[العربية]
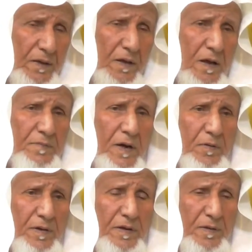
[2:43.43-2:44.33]
كلام يا
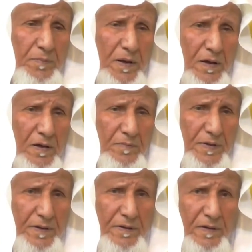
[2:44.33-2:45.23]
اخواني رب
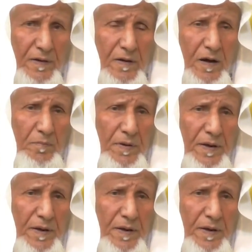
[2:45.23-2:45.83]
العالمين اما